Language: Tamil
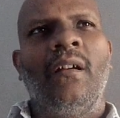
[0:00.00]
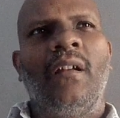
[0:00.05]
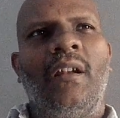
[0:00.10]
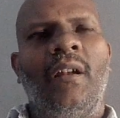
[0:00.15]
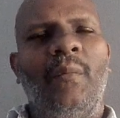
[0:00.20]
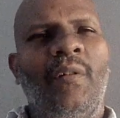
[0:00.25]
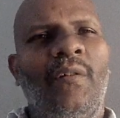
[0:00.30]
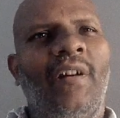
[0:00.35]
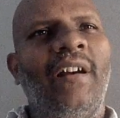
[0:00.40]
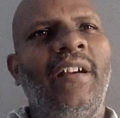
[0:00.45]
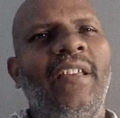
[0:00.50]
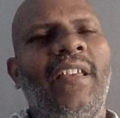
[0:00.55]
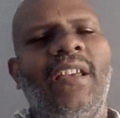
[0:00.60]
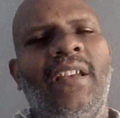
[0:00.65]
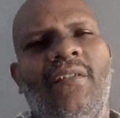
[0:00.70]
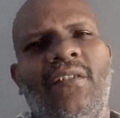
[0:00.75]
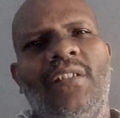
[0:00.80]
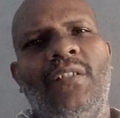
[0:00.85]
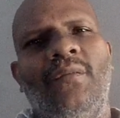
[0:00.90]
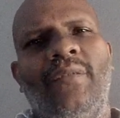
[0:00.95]
நம்ம
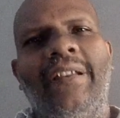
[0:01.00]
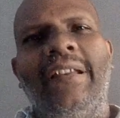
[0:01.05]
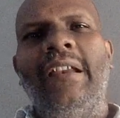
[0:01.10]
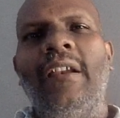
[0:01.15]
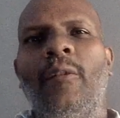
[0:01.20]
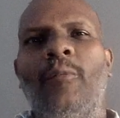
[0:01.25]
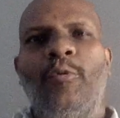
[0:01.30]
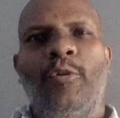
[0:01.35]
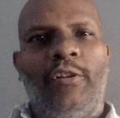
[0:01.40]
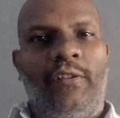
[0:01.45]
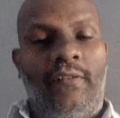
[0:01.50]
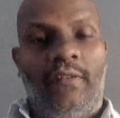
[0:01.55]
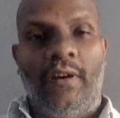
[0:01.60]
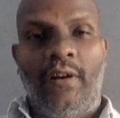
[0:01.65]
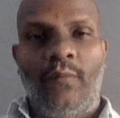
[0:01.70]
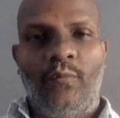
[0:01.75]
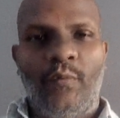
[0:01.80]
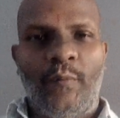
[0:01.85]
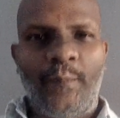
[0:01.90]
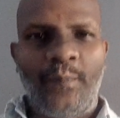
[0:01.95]
வாழ்க்கையை வந்து வெளியில் போய்
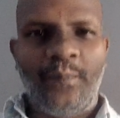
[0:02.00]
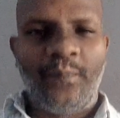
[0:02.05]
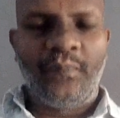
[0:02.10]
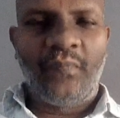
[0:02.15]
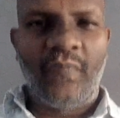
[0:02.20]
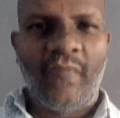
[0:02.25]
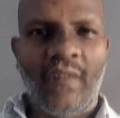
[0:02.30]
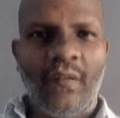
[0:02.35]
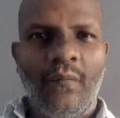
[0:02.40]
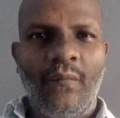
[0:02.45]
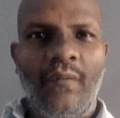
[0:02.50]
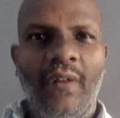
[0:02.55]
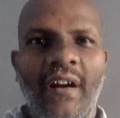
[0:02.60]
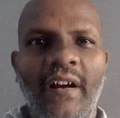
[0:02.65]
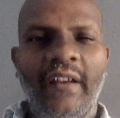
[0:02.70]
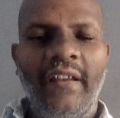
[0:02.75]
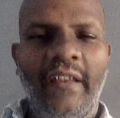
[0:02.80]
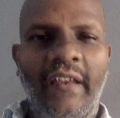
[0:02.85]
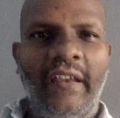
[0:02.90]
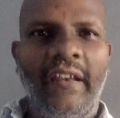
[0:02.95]
தேடுவோம்
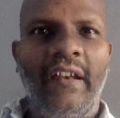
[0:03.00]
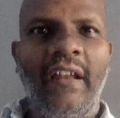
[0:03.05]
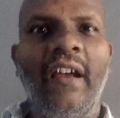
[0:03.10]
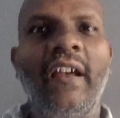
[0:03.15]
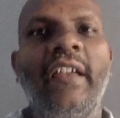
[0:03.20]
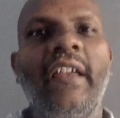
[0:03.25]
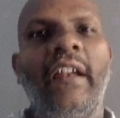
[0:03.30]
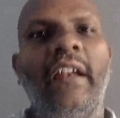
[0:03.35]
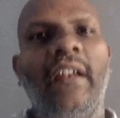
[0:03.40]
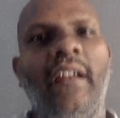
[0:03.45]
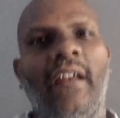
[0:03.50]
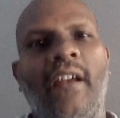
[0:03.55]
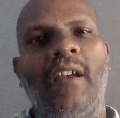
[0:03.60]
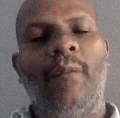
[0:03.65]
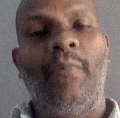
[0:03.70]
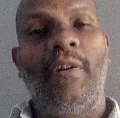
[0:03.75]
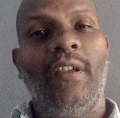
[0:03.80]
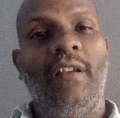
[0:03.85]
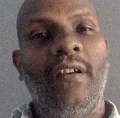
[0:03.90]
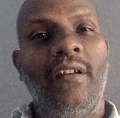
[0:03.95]
வாழ்க்கைனா என்ன
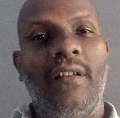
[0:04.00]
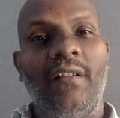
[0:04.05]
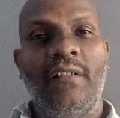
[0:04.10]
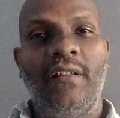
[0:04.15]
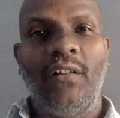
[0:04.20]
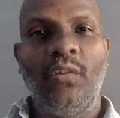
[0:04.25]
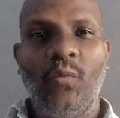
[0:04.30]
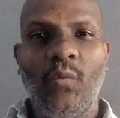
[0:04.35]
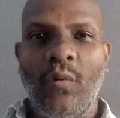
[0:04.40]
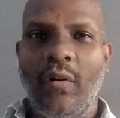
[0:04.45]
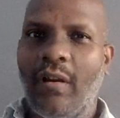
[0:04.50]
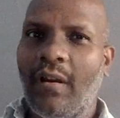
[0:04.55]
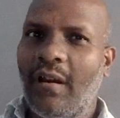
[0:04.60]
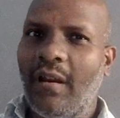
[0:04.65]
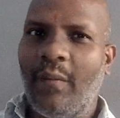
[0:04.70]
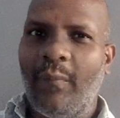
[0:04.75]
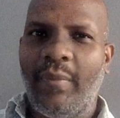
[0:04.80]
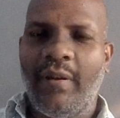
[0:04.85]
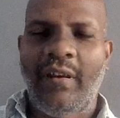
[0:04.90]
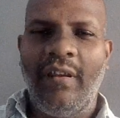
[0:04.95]
அப்படிங்கிற
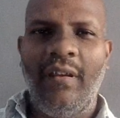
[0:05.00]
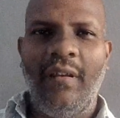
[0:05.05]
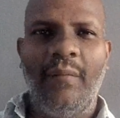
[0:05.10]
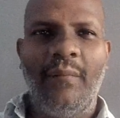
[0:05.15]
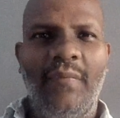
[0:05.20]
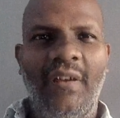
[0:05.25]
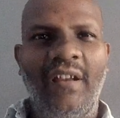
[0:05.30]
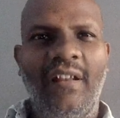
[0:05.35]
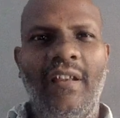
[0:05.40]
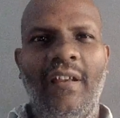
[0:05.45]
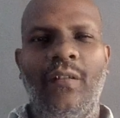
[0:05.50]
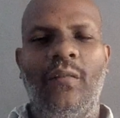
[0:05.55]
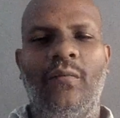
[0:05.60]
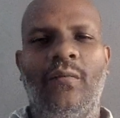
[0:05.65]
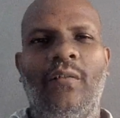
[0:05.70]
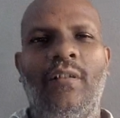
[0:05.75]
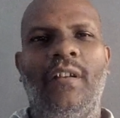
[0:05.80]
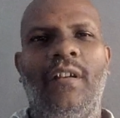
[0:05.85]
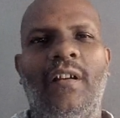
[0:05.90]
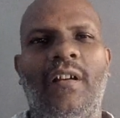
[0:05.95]
தத்துவங்கள்லாம் பெரிய மேதைகள்
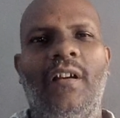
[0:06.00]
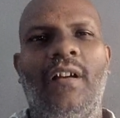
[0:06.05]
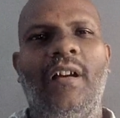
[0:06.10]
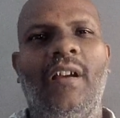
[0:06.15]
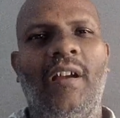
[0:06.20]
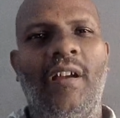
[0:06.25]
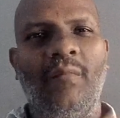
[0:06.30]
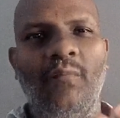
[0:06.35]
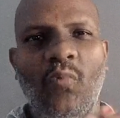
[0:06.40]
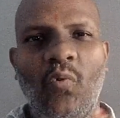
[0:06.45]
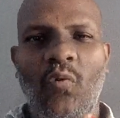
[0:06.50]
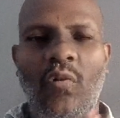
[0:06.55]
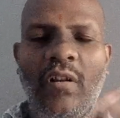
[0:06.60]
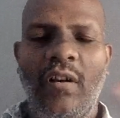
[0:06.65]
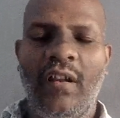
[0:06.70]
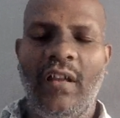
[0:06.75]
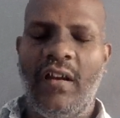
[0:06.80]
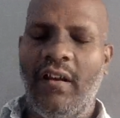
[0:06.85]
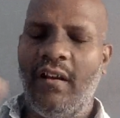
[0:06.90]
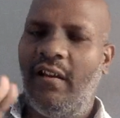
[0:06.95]
சொல்லியிருக்காங்க
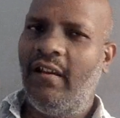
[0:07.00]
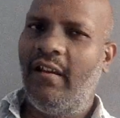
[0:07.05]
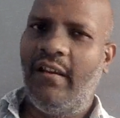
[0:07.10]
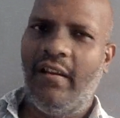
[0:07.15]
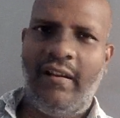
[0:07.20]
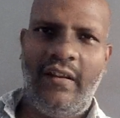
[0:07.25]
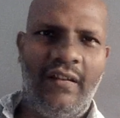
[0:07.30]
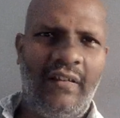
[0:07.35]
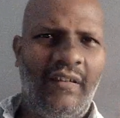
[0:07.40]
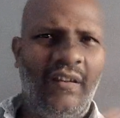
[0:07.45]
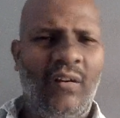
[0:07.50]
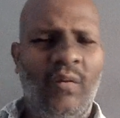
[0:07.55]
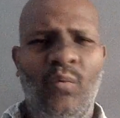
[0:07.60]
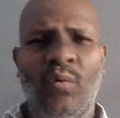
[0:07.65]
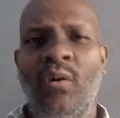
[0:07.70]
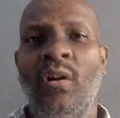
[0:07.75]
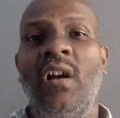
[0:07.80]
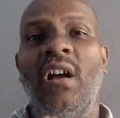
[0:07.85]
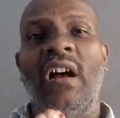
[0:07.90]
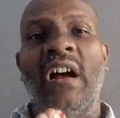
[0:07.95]
புக்கில் அங்கே எங்கேன்னு
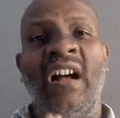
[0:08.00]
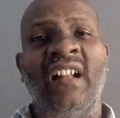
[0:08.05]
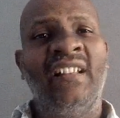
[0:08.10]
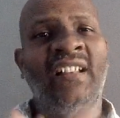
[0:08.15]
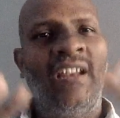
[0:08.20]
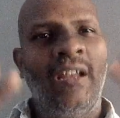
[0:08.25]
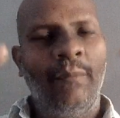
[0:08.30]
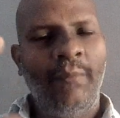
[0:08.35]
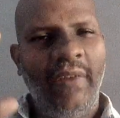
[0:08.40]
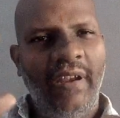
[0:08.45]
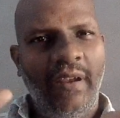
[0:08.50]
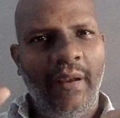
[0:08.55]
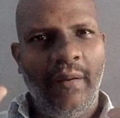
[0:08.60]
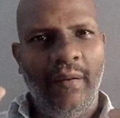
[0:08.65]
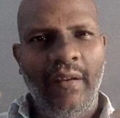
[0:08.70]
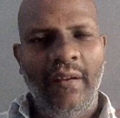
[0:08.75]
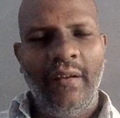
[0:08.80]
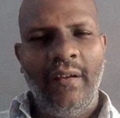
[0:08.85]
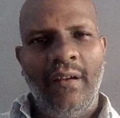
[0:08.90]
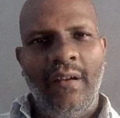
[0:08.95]
தேடுவோம் அது எல்லாமே
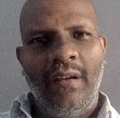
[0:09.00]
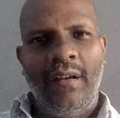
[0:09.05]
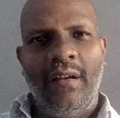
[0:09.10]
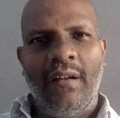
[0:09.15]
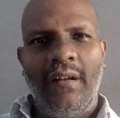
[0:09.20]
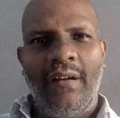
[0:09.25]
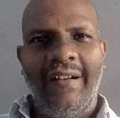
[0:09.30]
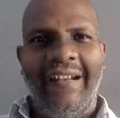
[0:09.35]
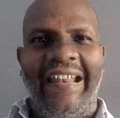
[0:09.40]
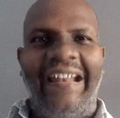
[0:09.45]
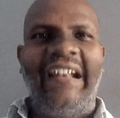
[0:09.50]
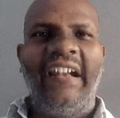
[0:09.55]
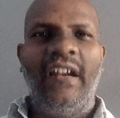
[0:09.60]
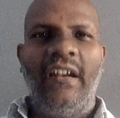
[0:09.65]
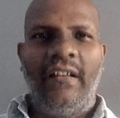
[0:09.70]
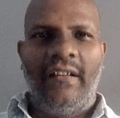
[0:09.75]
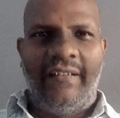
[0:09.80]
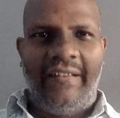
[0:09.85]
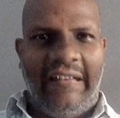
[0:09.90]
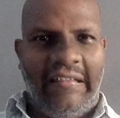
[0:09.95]
டெட்
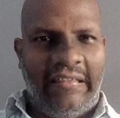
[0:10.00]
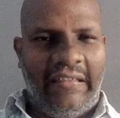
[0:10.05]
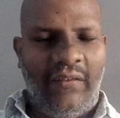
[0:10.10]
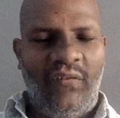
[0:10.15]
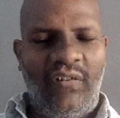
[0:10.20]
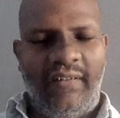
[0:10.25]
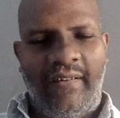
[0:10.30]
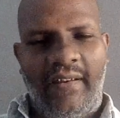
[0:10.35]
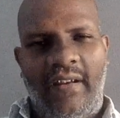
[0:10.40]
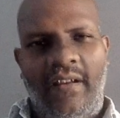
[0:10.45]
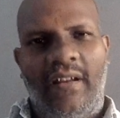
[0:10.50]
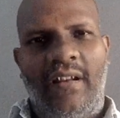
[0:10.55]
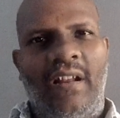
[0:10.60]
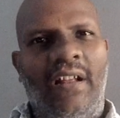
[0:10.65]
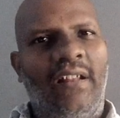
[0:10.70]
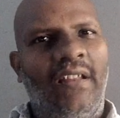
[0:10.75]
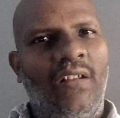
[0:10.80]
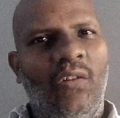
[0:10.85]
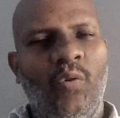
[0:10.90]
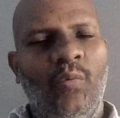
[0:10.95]
செத்த விஷயங்கள்
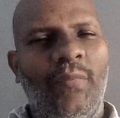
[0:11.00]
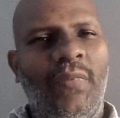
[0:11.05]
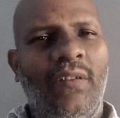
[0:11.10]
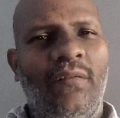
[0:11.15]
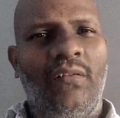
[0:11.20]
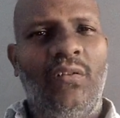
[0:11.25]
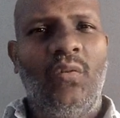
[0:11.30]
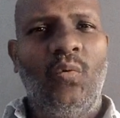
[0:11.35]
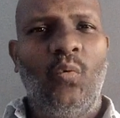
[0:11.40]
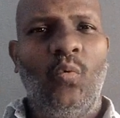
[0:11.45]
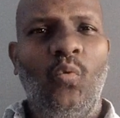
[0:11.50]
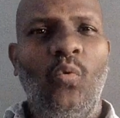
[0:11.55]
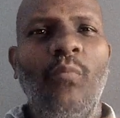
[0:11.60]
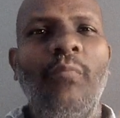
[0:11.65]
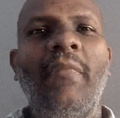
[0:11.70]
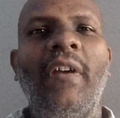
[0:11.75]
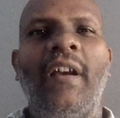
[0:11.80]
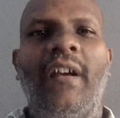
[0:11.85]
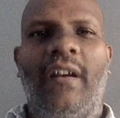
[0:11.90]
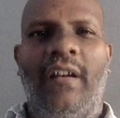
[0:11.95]
அது எதுவுமே வந்து
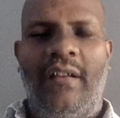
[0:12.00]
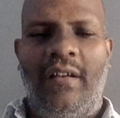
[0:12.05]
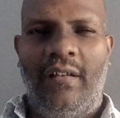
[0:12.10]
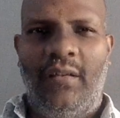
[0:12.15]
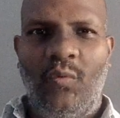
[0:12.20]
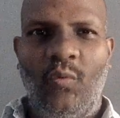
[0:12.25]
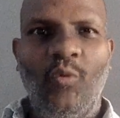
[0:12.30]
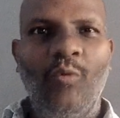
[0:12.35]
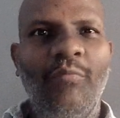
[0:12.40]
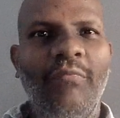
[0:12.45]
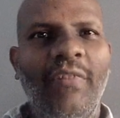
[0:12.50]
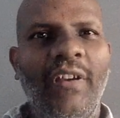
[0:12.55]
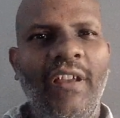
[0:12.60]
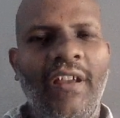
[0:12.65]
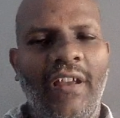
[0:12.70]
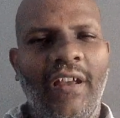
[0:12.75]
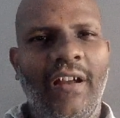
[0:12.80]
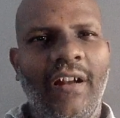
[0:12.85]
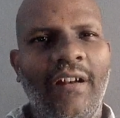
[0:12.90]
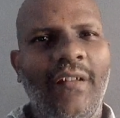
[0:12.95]
உண்மை கிடையாது
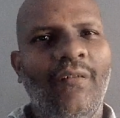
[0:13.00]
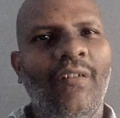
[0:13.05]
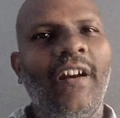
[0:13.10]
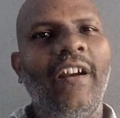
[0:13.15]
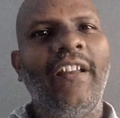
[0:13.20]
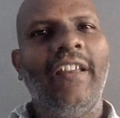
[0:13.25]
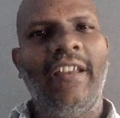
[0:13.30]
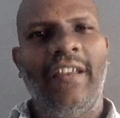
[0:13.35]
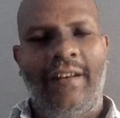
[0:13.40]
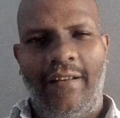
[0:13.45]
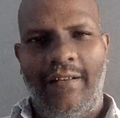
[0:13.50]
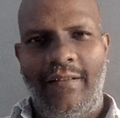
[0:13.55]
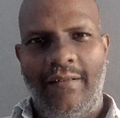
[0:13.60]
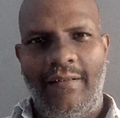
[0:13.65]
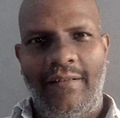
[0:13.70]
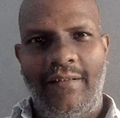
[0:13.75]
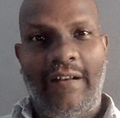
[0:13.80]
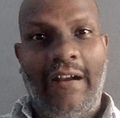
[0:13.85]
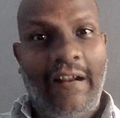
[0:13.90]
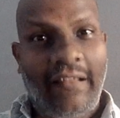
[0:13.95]
உண்மையான வாழ்க்கை என்னது
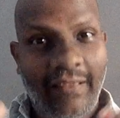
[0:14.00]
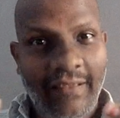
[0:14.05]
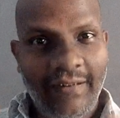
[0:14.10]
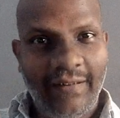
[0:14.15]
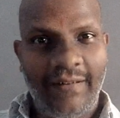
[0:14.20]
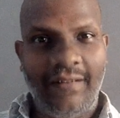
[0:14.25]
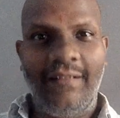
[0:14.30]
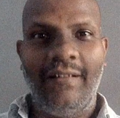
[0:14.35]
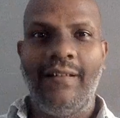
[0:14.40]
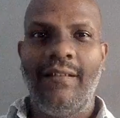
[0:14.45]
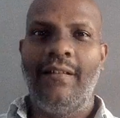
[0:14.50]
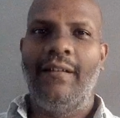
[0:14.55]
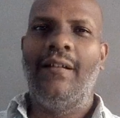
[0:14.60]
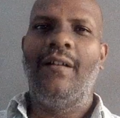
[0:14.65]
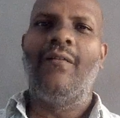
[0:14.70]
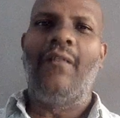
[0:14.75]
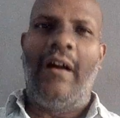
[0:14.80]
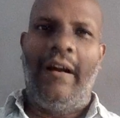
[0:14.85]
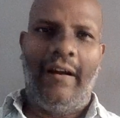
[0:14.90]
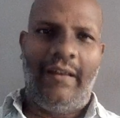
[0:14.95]
நடந்துட்டு இருக்கிறது
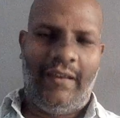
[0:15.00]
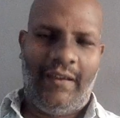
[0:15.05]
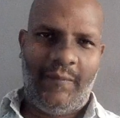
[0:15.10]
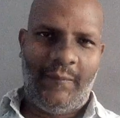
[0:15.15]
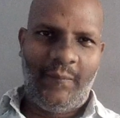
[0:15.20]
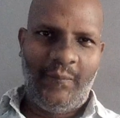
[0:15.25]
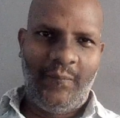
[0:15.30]
தான் வாழ்க்கை